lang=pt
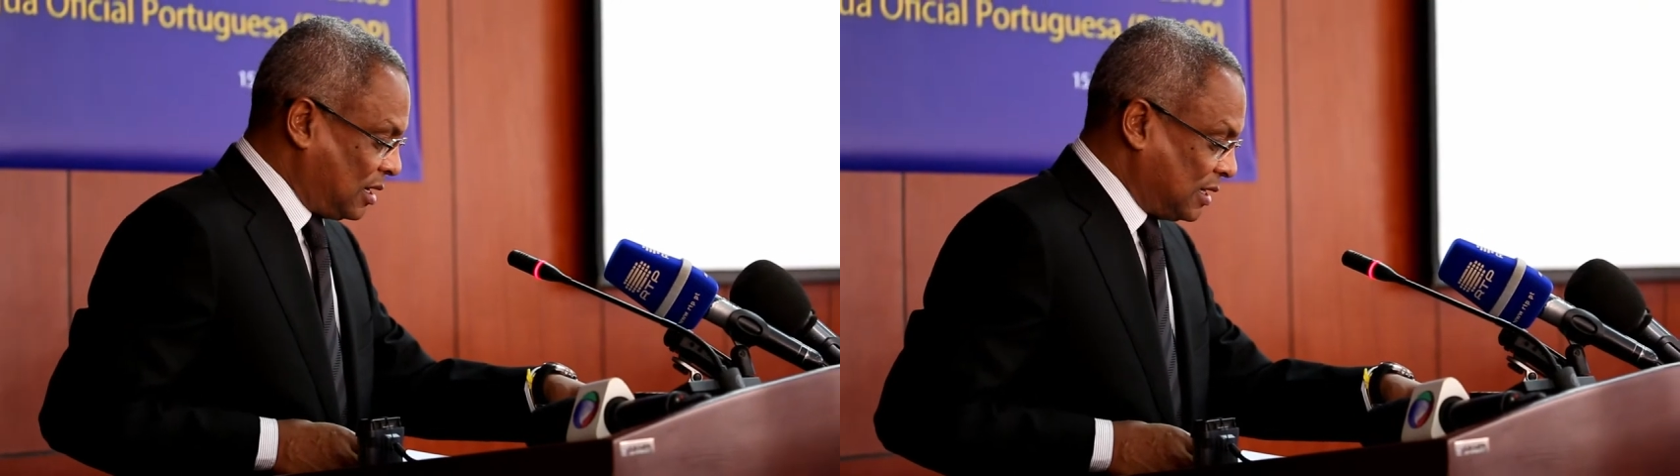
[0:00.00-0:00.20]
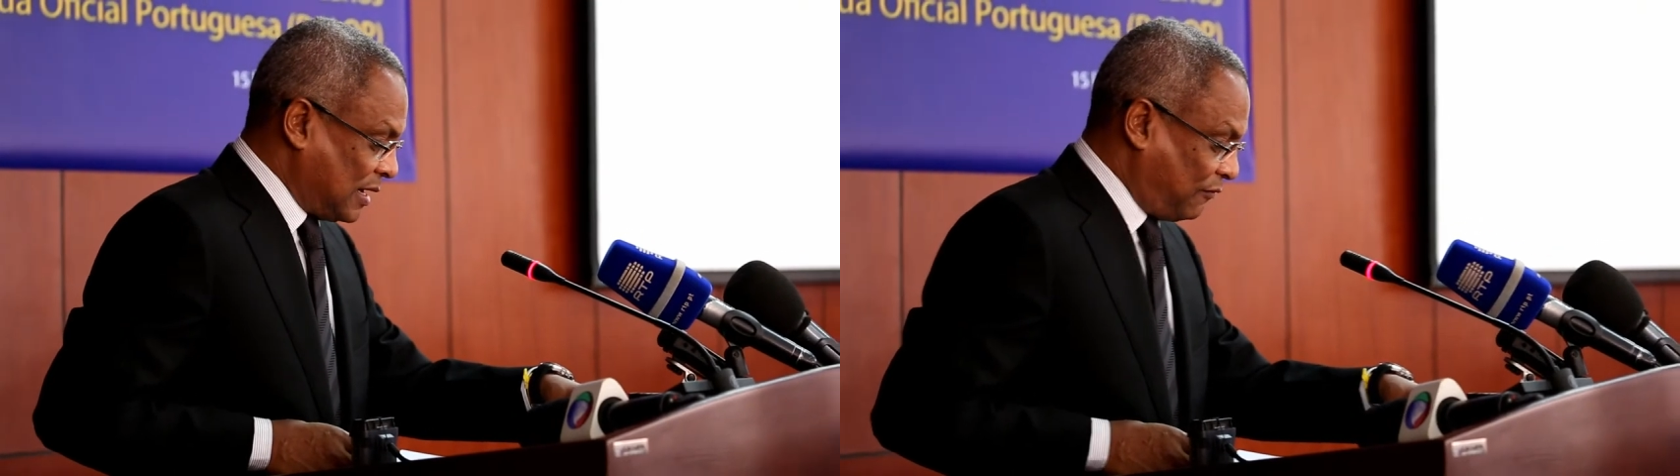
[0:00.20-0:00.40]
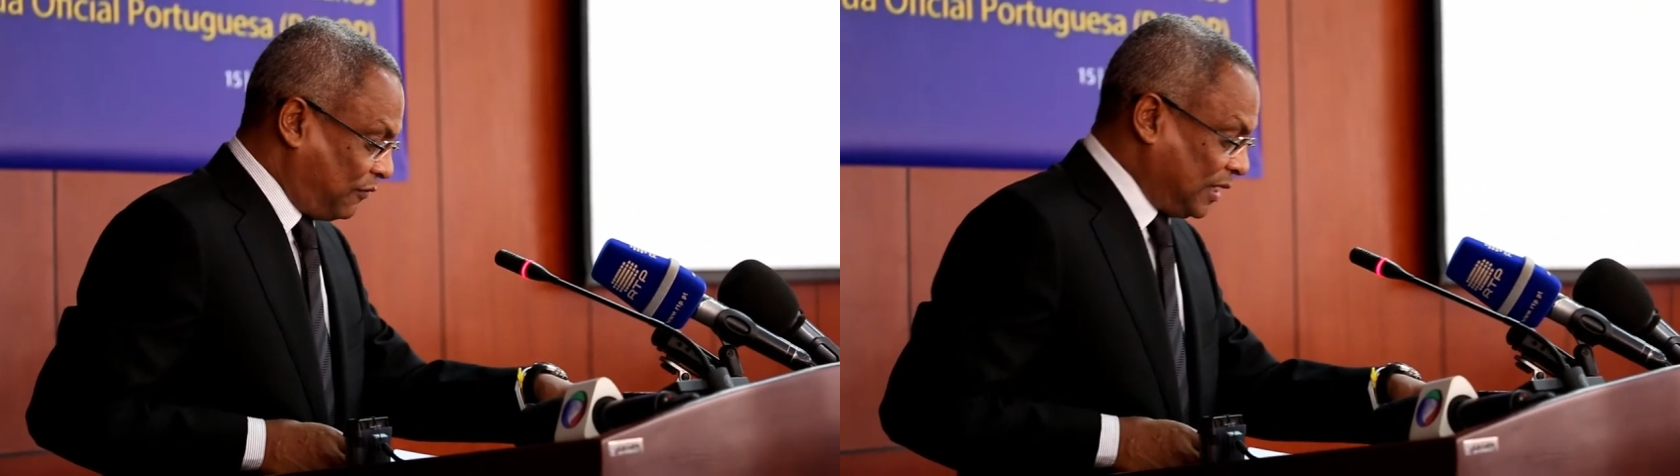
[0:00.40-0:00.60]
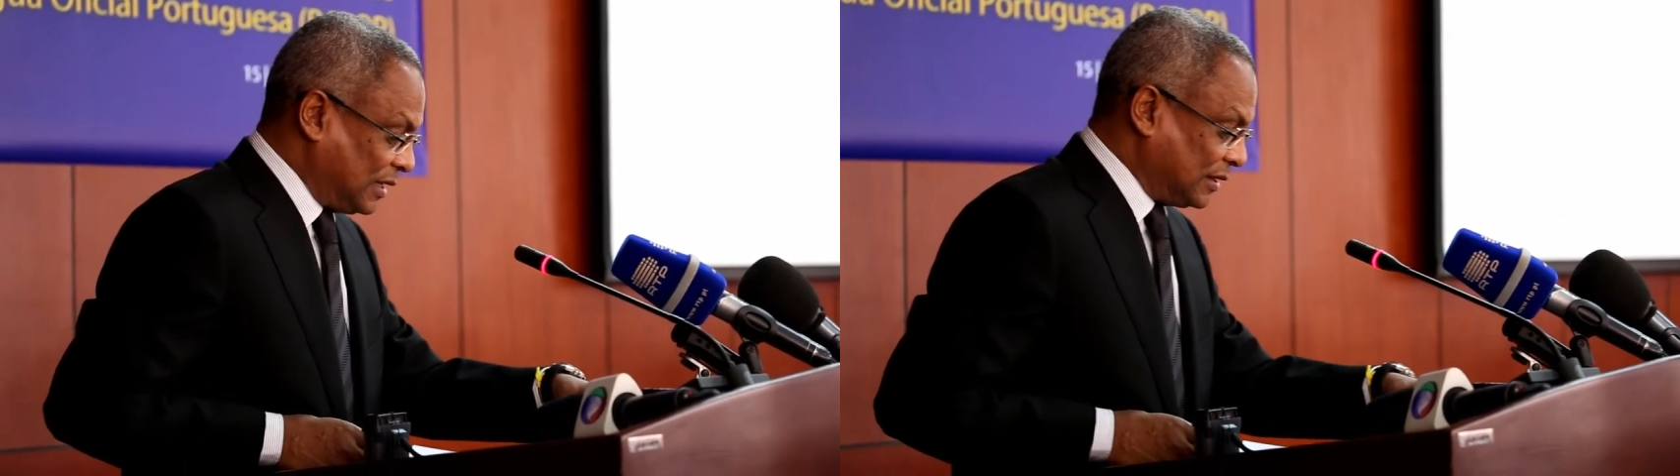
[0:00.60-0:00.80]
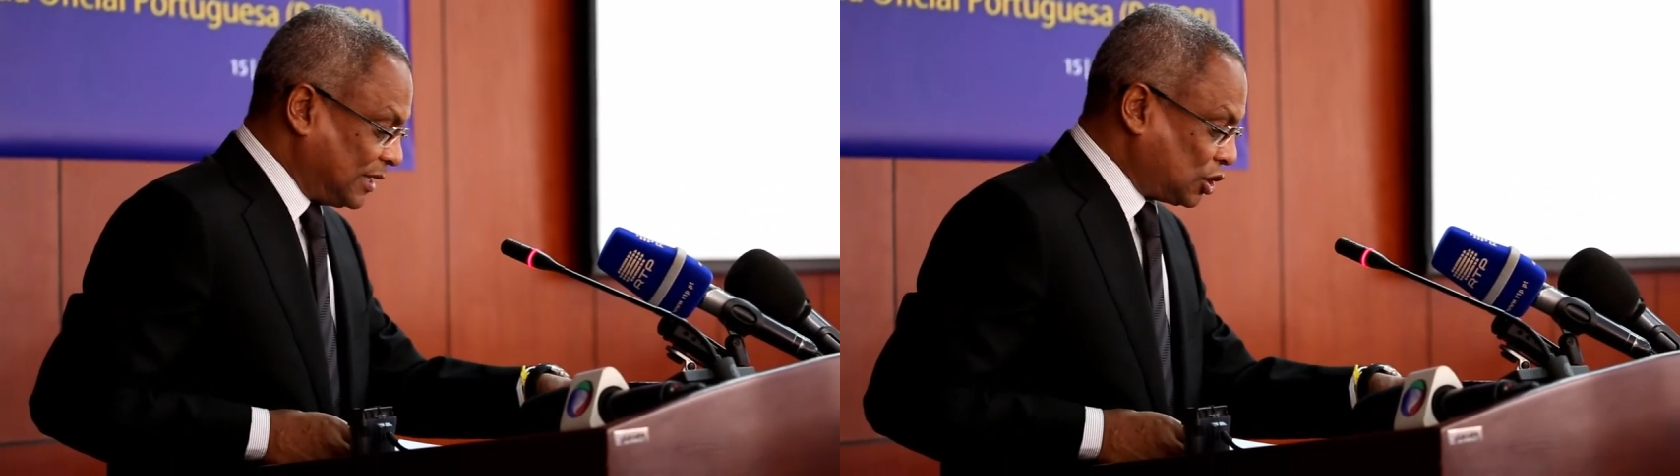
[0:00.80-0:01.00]
na
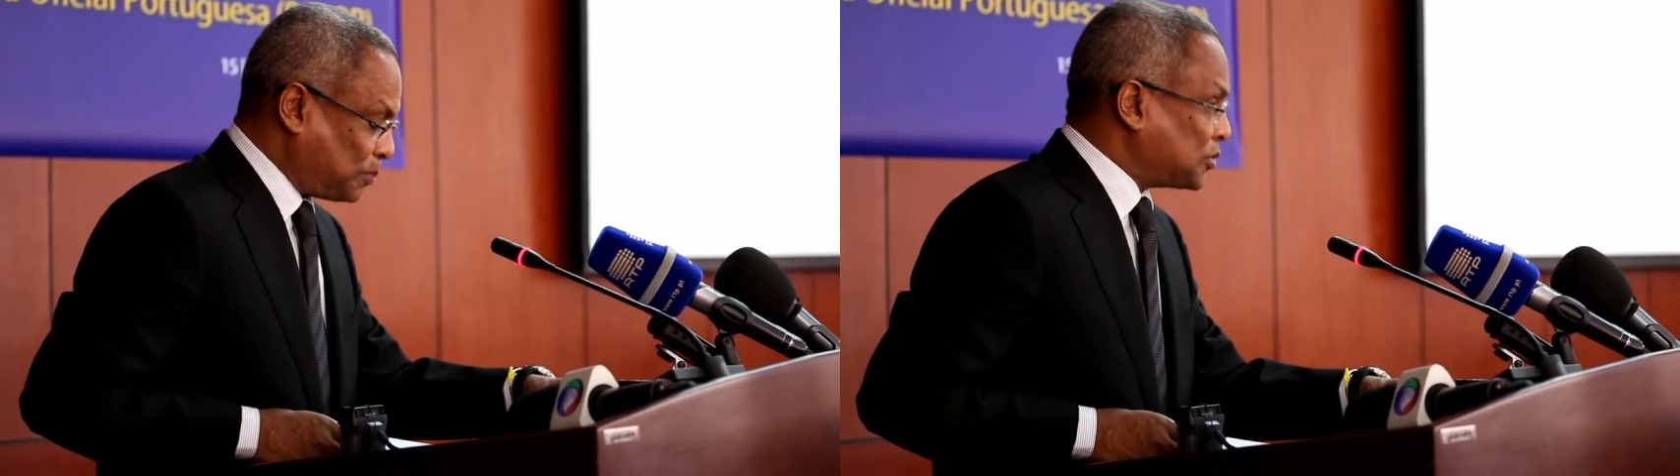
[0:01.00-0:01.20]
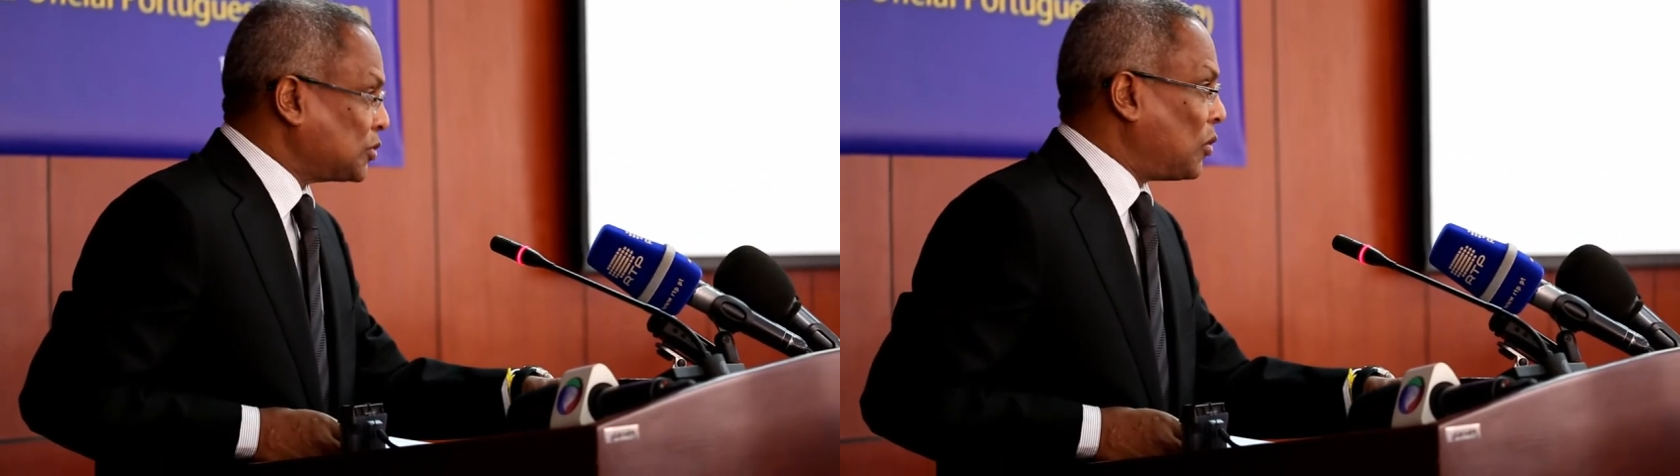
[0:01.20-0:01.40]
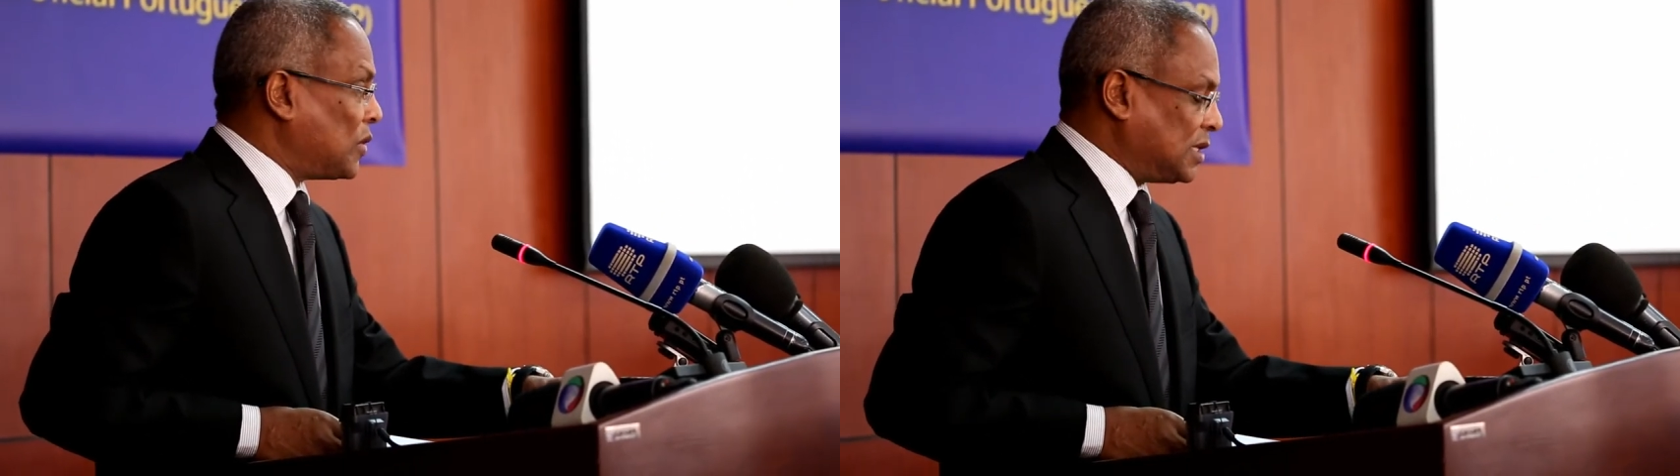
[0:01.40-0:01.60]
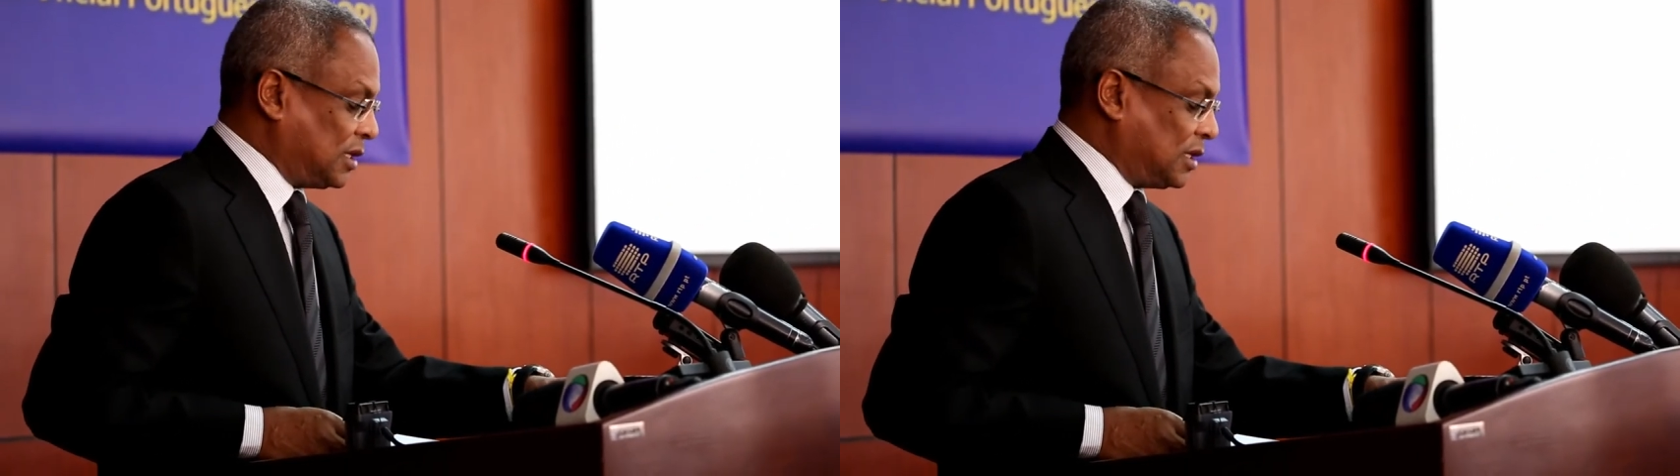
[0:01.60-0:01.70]
vida das pessoas